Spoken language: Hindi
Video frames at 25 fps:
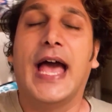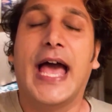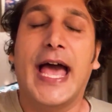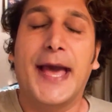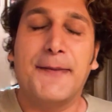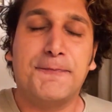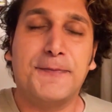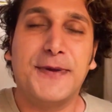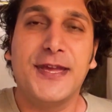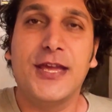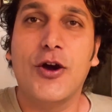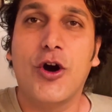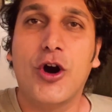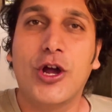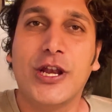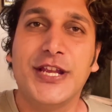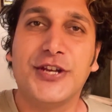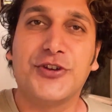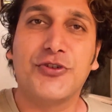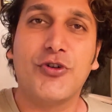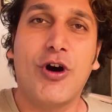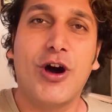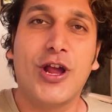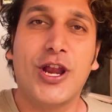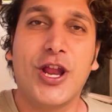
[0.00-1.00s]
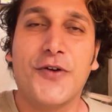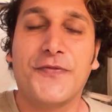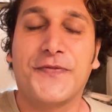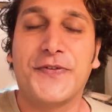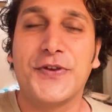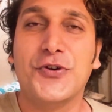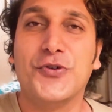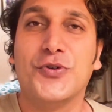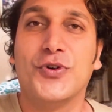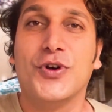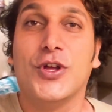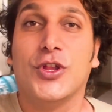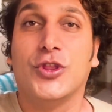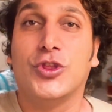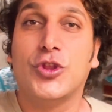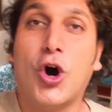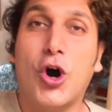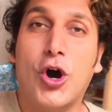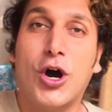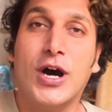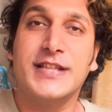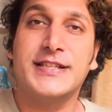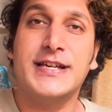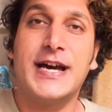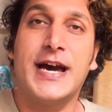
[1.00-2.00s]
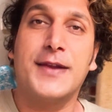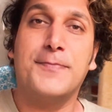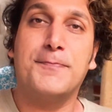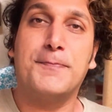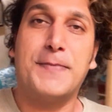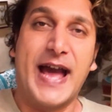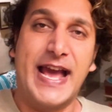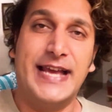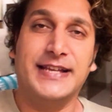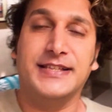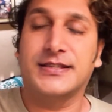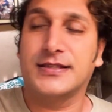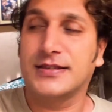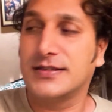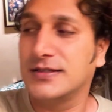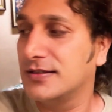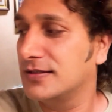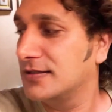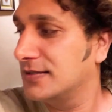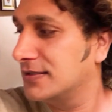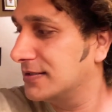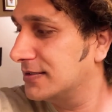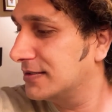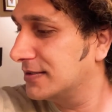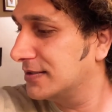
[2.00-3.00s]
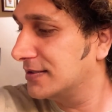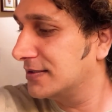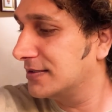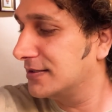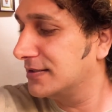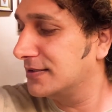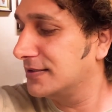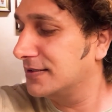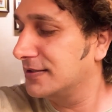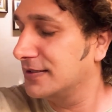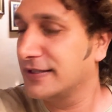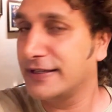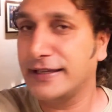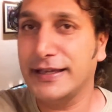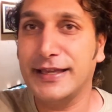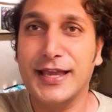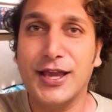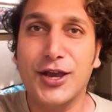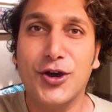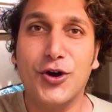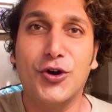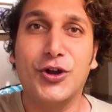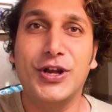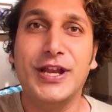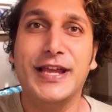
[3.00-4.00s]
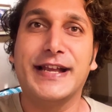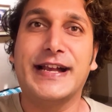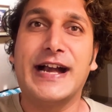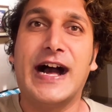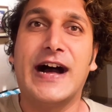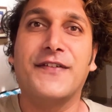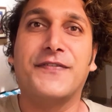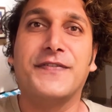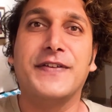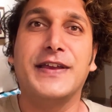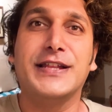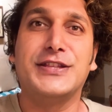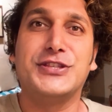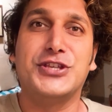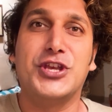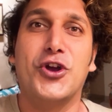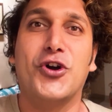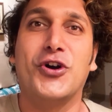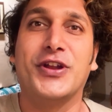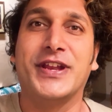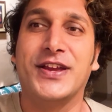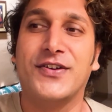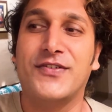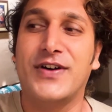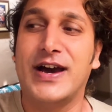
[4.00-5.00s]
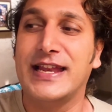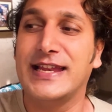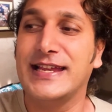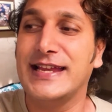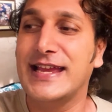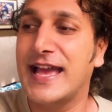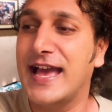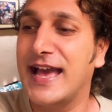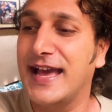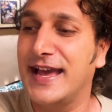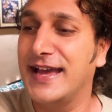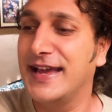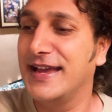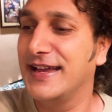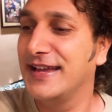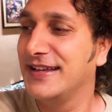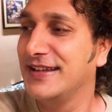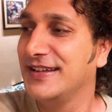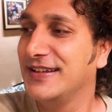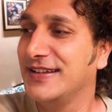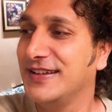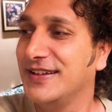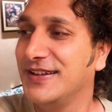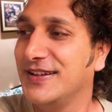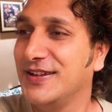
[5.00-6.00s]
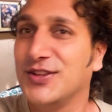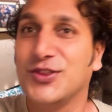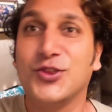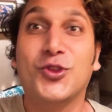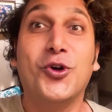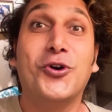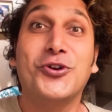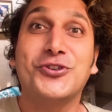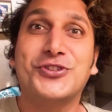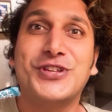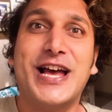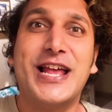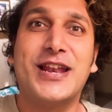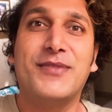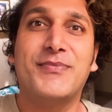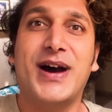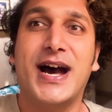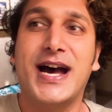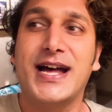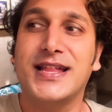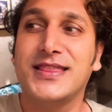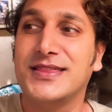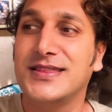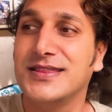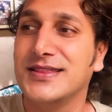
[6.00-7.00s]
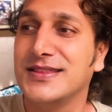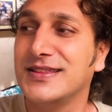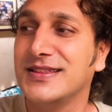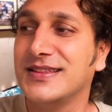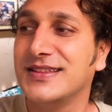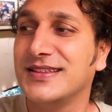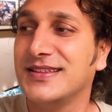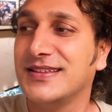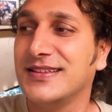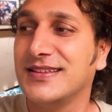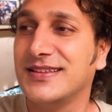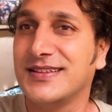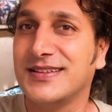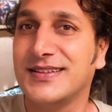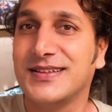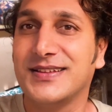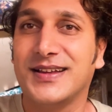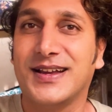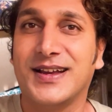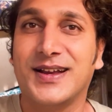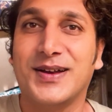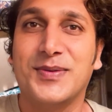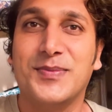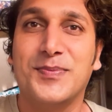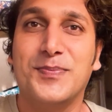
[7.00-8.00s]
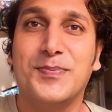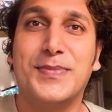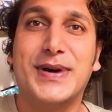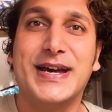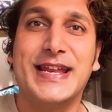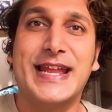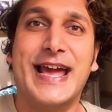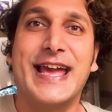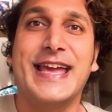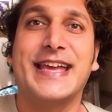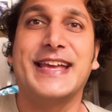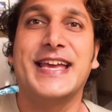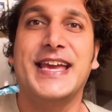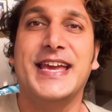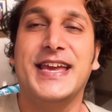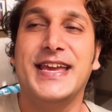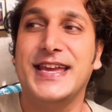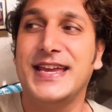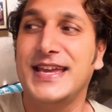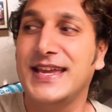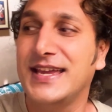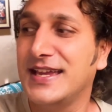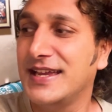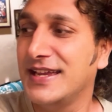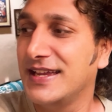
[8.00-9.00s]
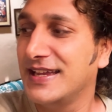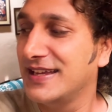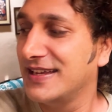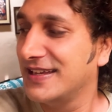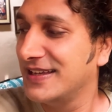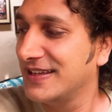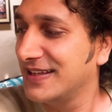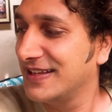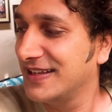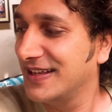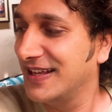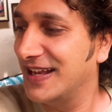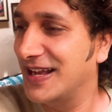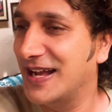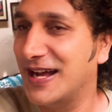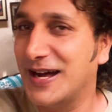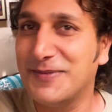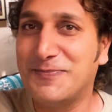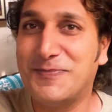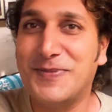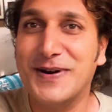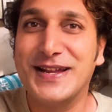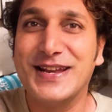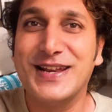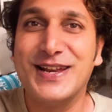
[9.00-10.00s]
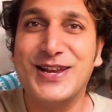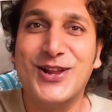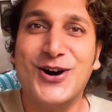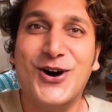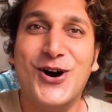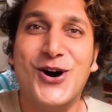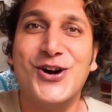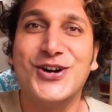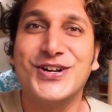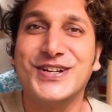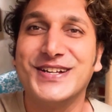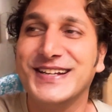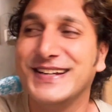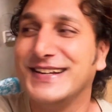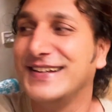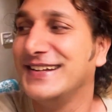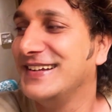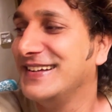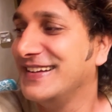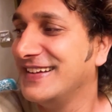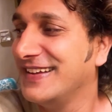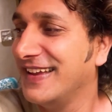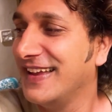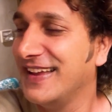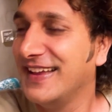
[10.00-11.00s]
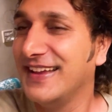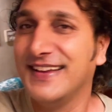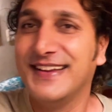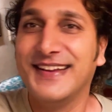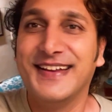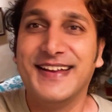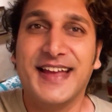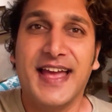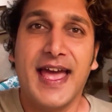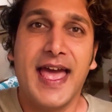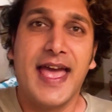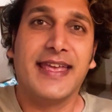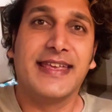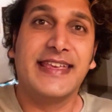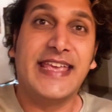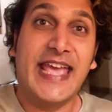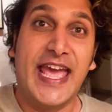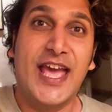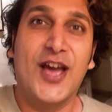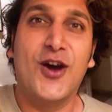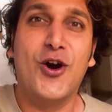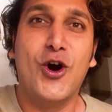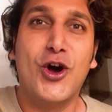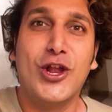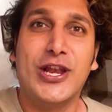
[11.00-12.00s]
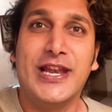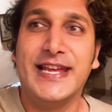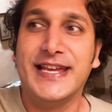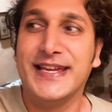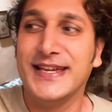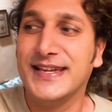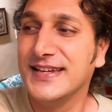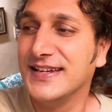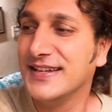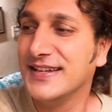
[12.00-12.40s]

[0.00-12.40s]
हैप्पी होली टू ऑल ऑफ यू 2022 की ये होली काफी अच्छी होने वाली है दो साल बाद बनाएंगे अपन लोग ये होली